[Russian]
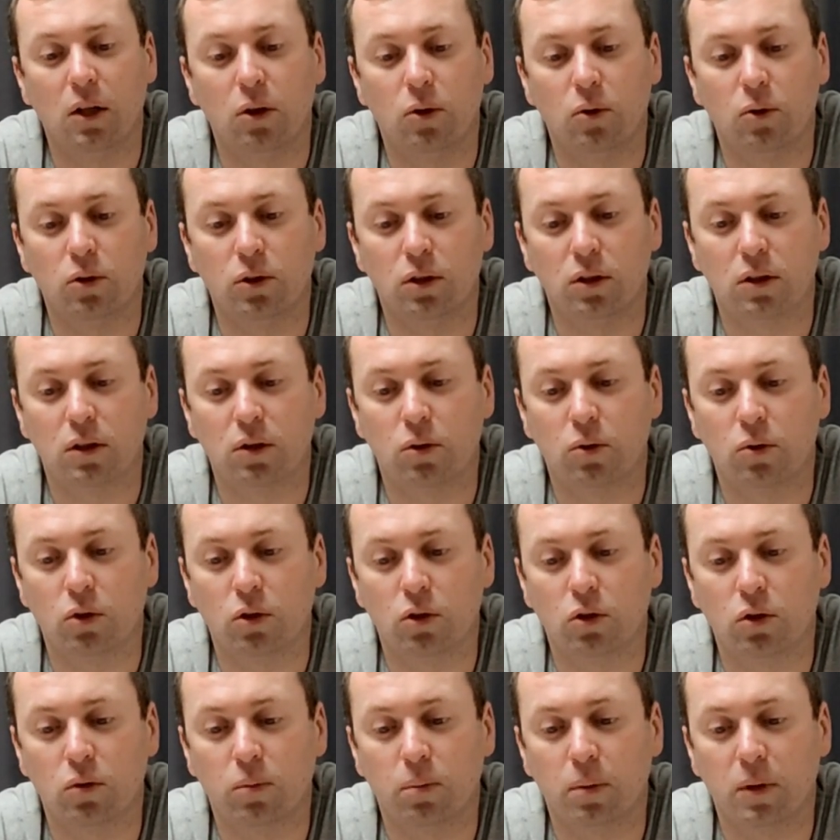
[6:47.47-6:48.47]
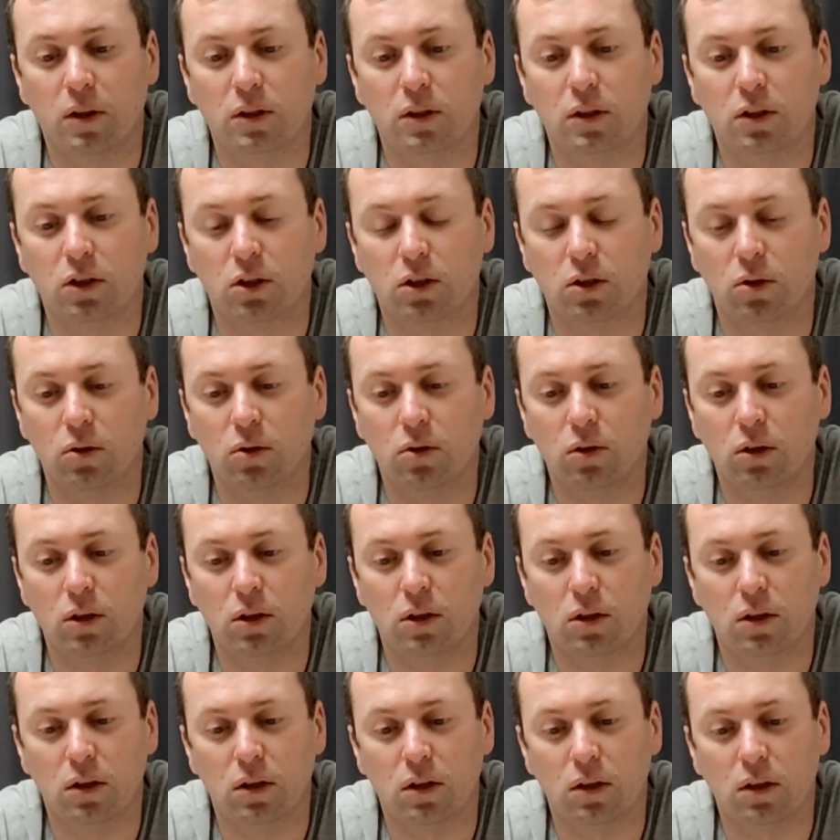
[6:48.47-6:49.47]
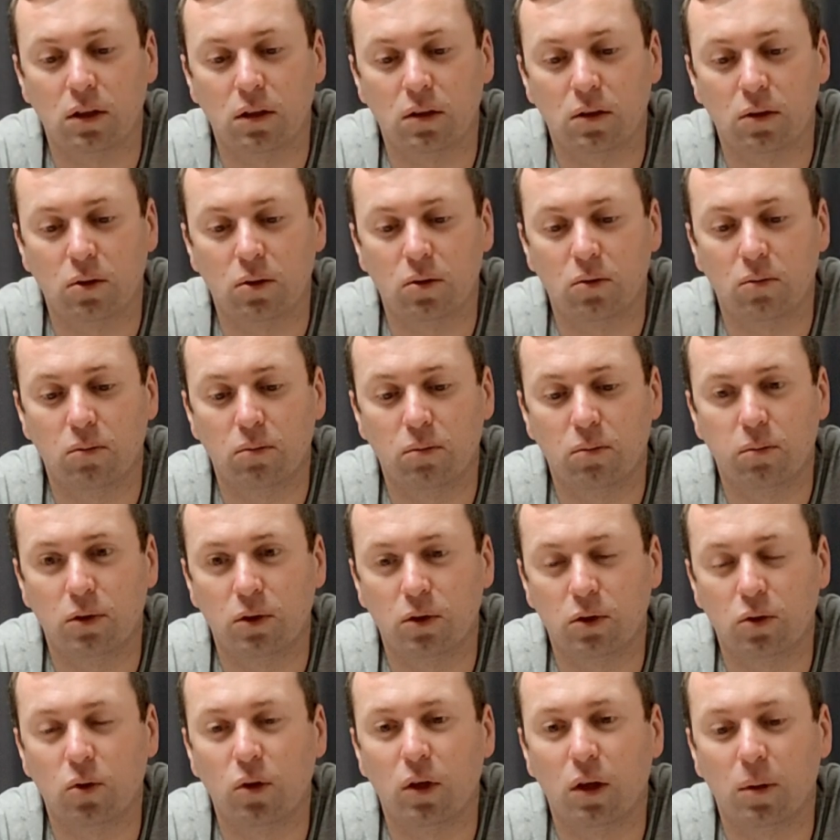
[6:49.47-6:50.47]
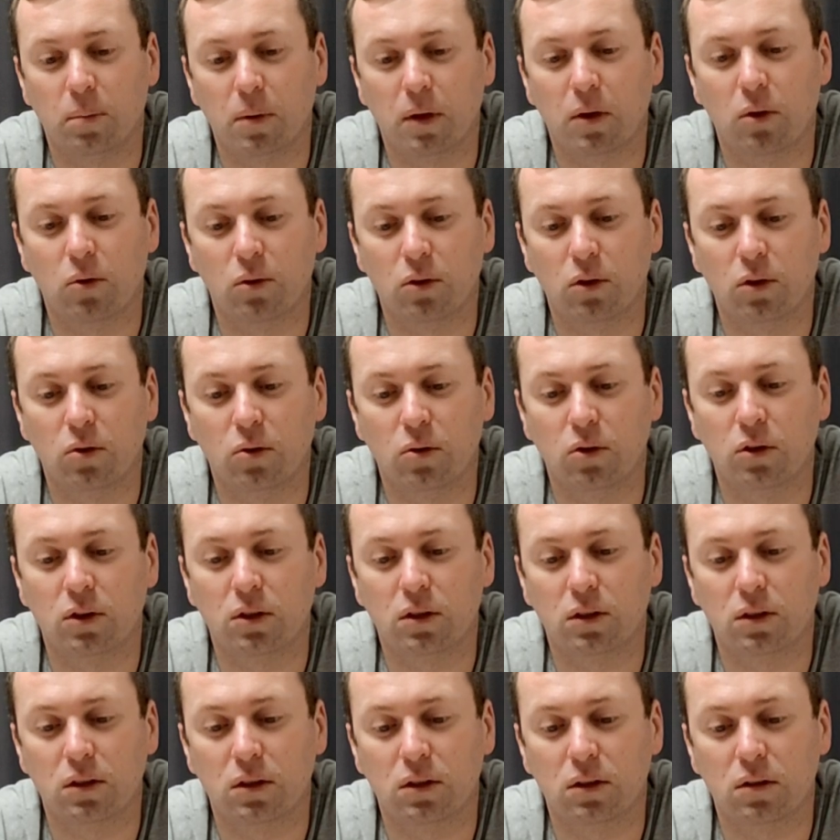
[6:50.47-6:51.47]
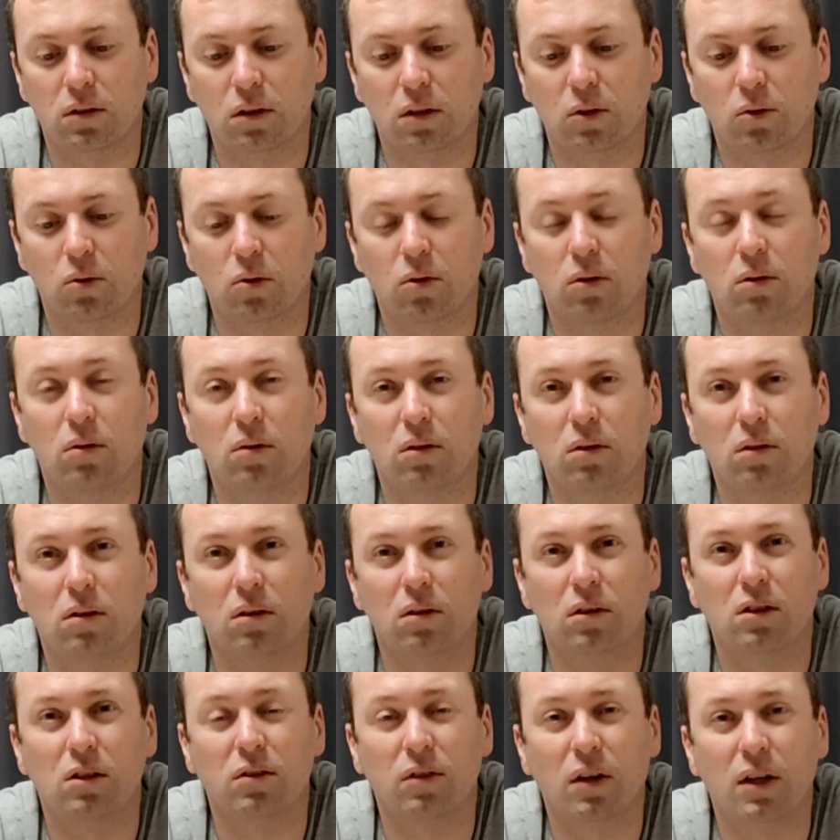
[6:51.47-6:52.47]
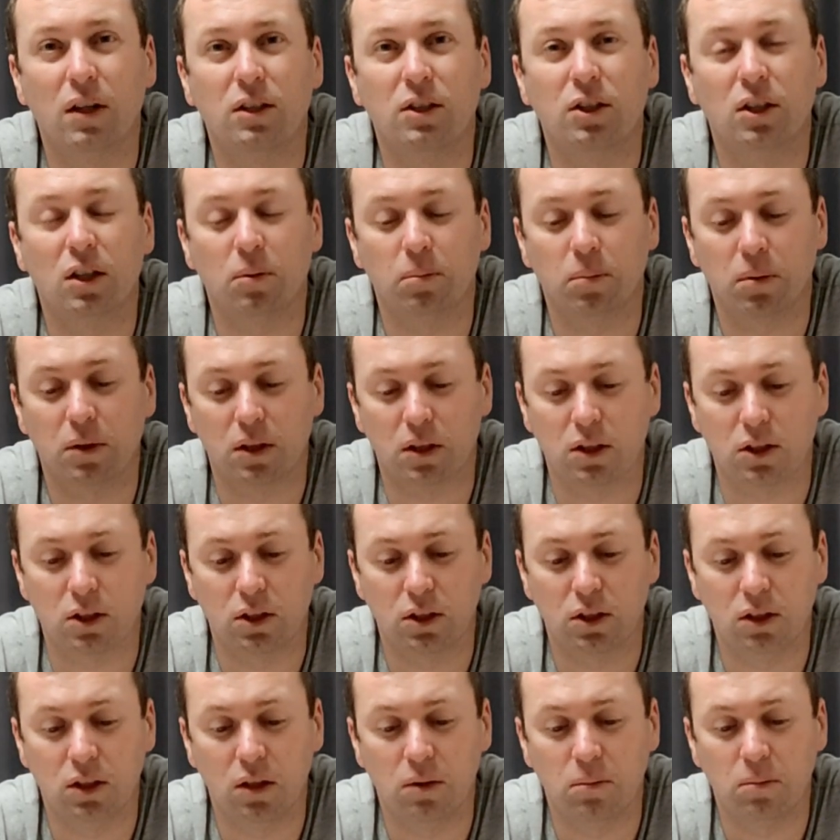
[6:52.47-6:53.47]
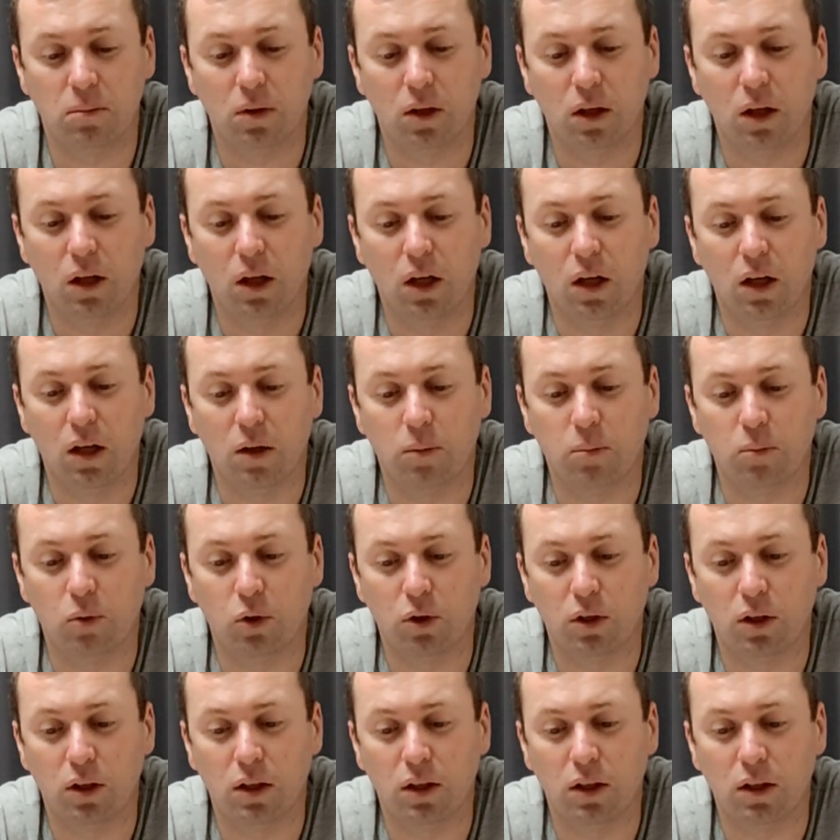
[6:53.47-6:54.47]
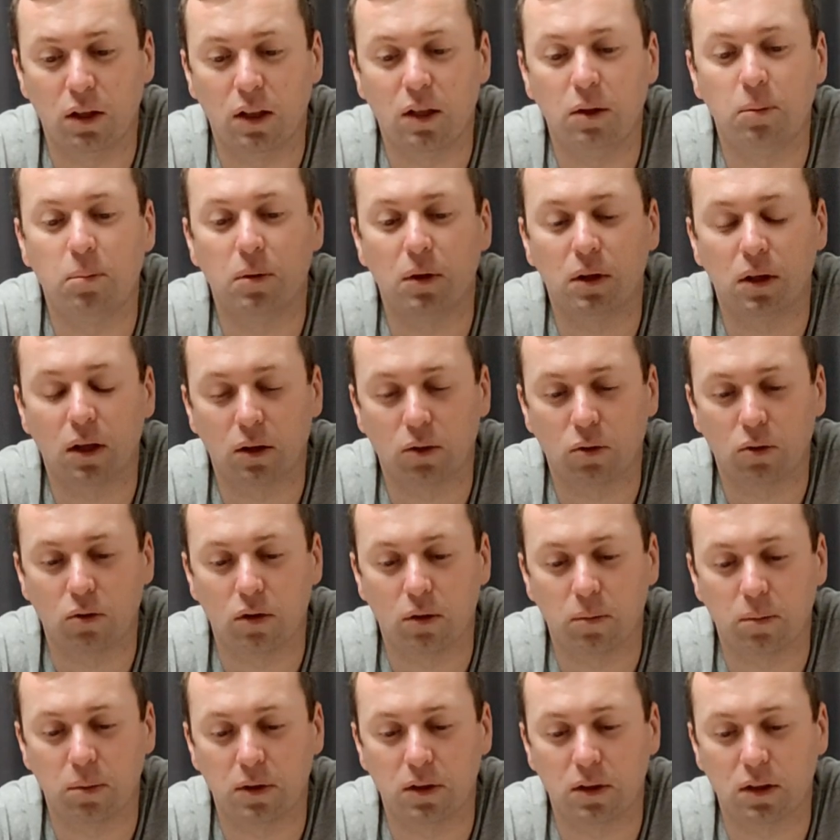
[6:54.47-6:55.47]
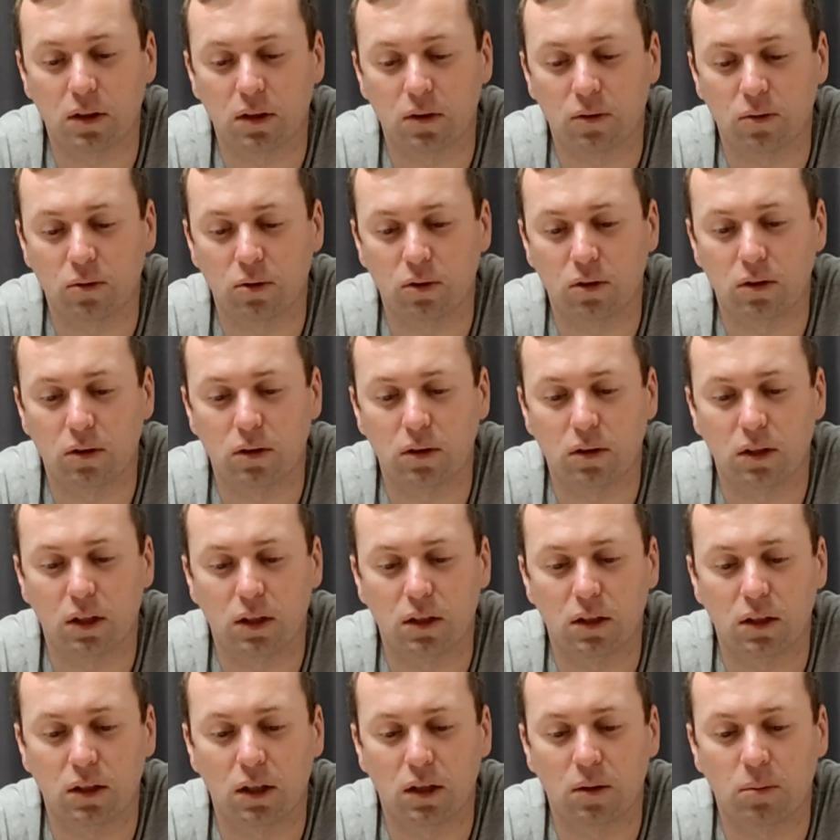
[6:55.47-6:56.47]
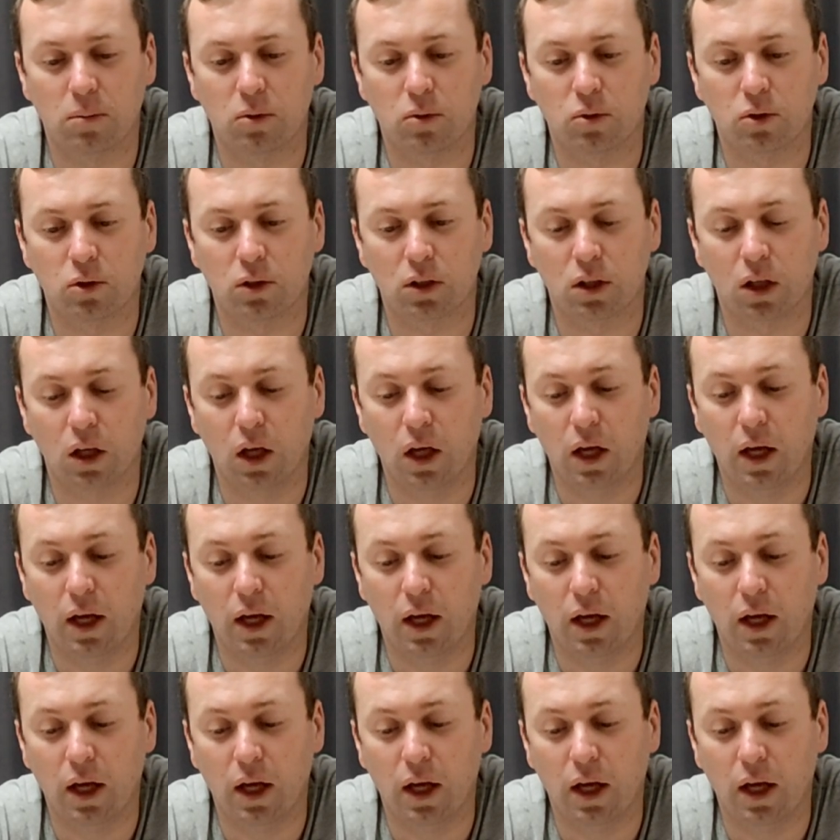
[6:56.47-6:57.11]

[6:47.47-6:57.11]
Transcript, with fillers: То есть это то, что произошло, это история про Тони Коста, которую называли Джеком Потрошителем эпохи хиппи, как тут написано вот сзади на обложке.